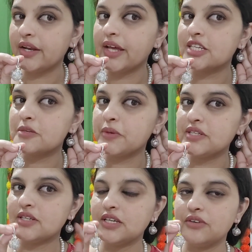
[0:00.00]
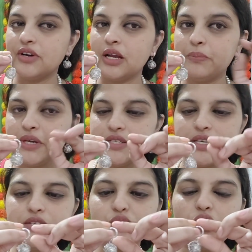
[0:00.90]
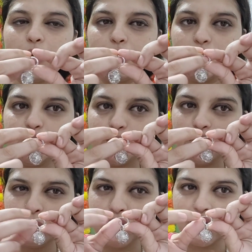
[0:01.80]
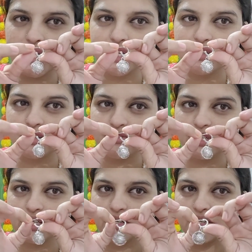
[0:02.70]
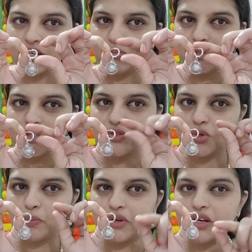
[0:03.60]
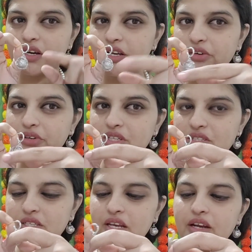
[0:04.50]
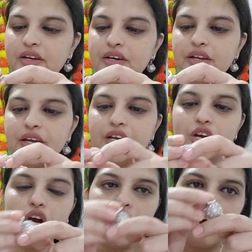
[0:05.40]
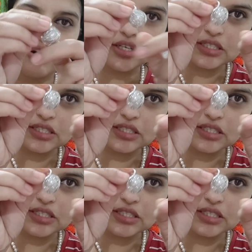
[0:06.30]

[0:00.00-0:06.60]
नेक्स्ट पीस है ये वाला पीस इसको आपको छोटी बाली की तरह वियर करना है पीछे स्टोपर लगाना है और नीचे ये लटकन है और